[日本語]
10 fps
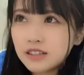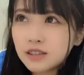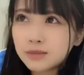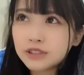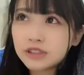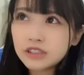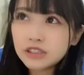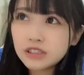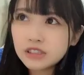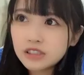多分
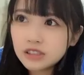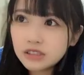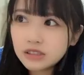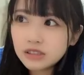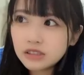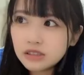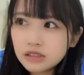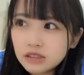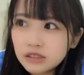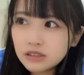
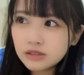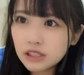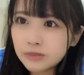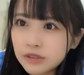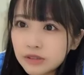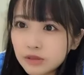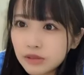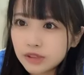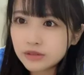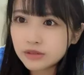7時ぐらいまでに終
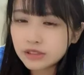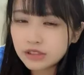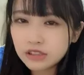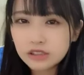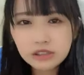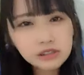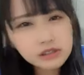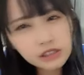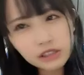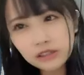わる7時
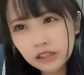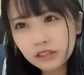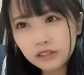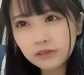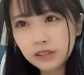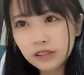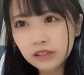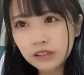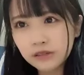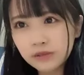過ぎぐらいかな分かんな
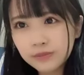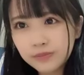いけど